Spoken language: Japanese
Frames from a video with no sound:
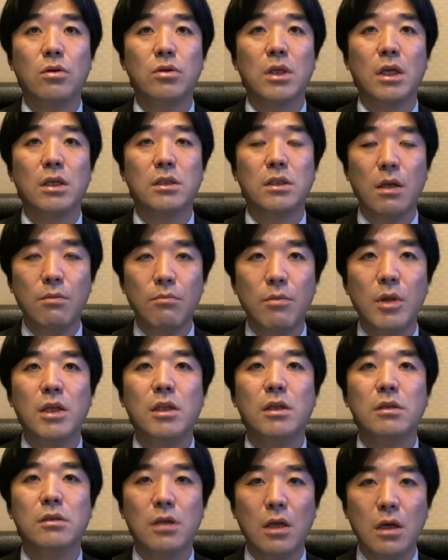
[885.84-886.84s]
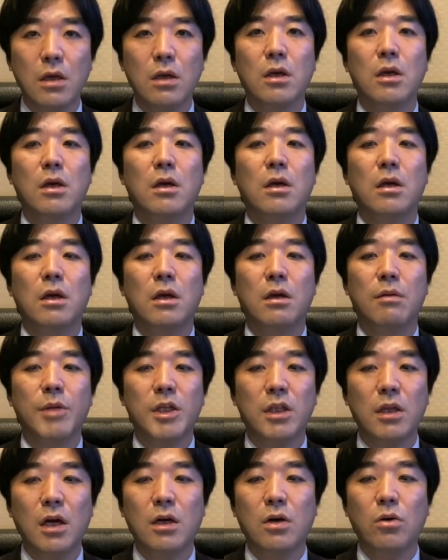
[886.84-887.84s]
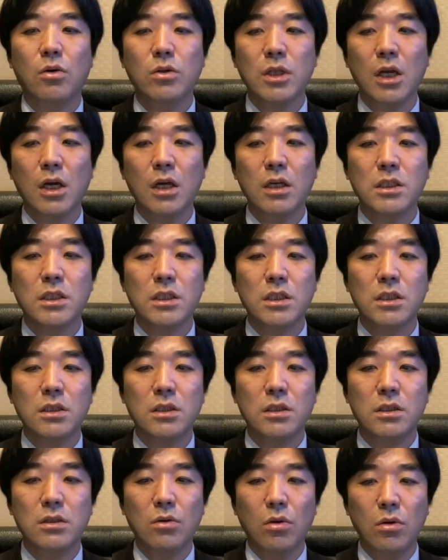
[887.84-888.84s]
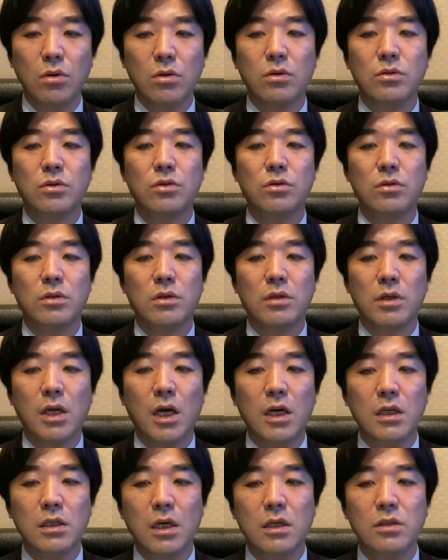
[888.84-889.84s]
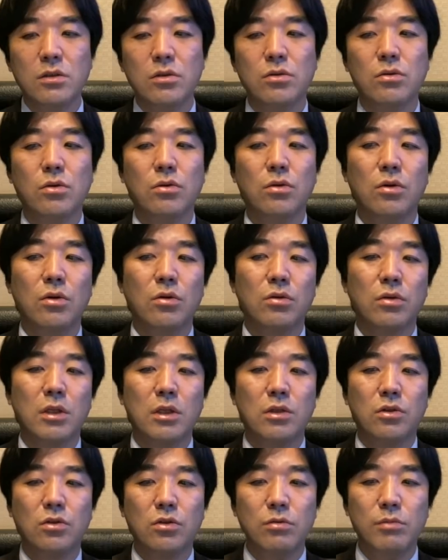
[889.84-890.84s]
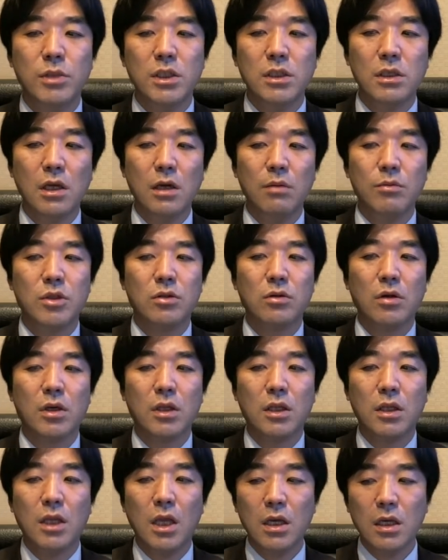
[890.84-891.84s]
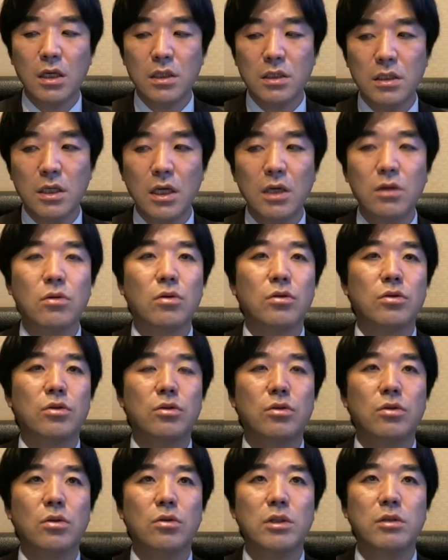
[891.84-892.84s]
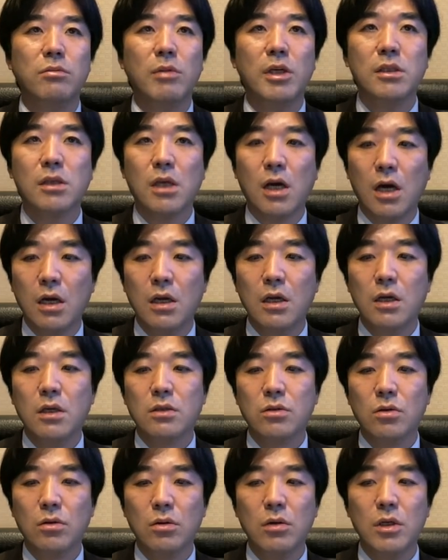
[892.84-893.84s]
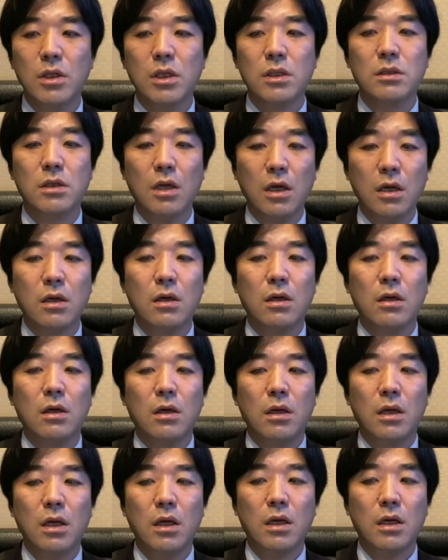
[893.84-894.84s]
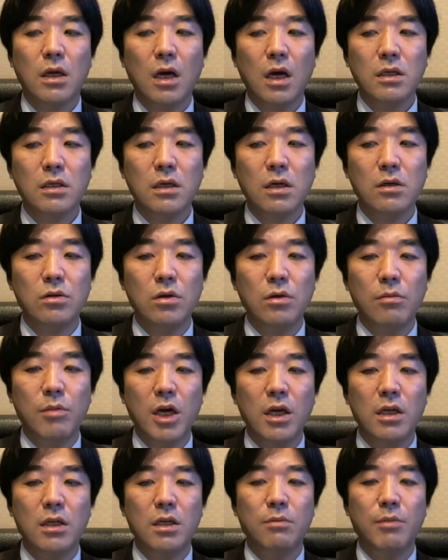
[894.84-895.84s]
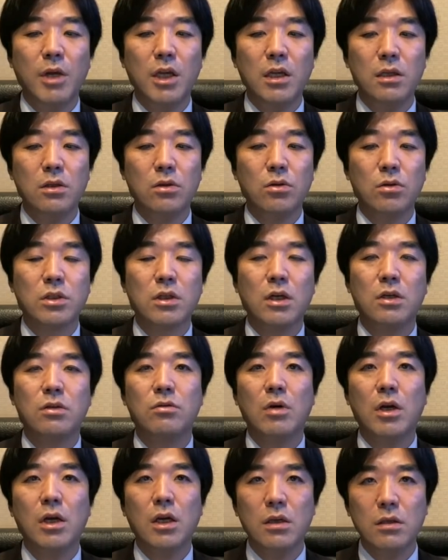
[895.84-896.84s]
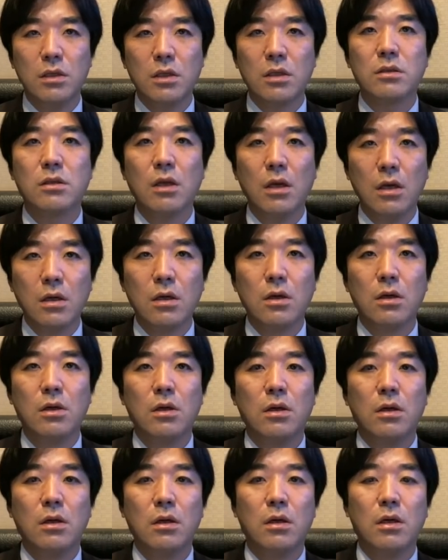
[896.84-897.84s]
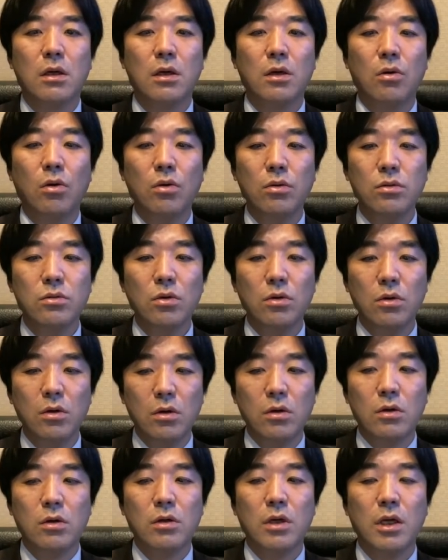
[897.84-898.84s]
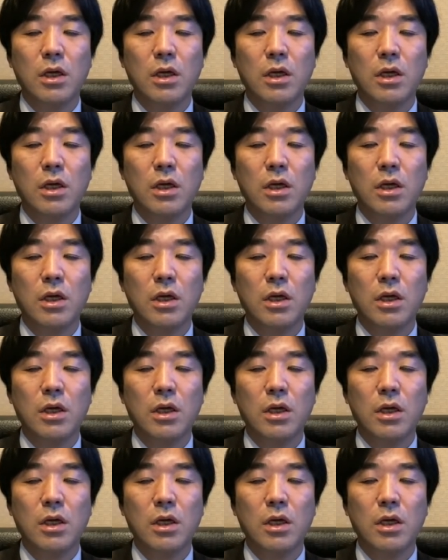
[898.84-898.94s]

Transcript: 鮮明ですね。また大阪市を解体することによって住民サービスは低下しないと主張しますが、それはですね、改革の前にメリットしか言わないんですね。本当の、